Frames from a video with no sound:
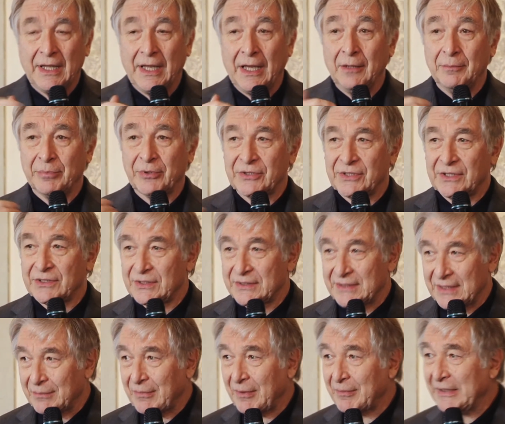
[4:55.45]
è un processo
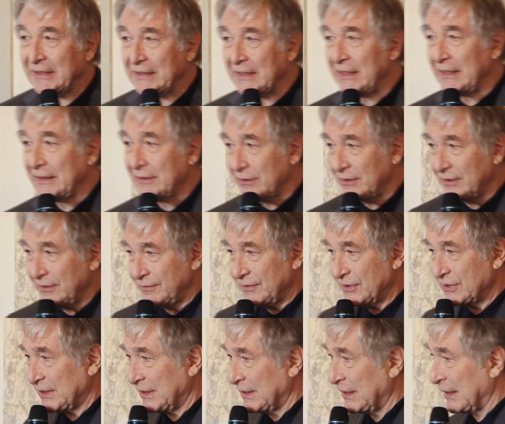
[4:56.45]
estremamente lento e
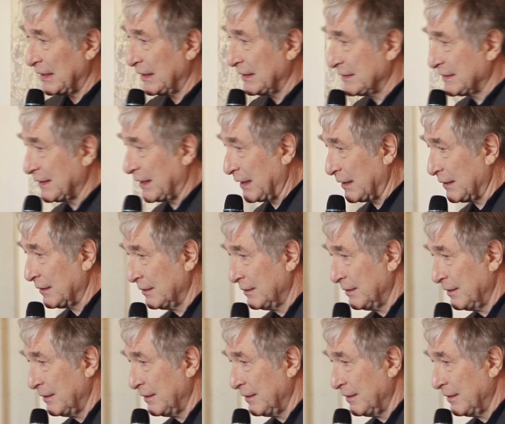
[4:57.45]
difficile da realizzare.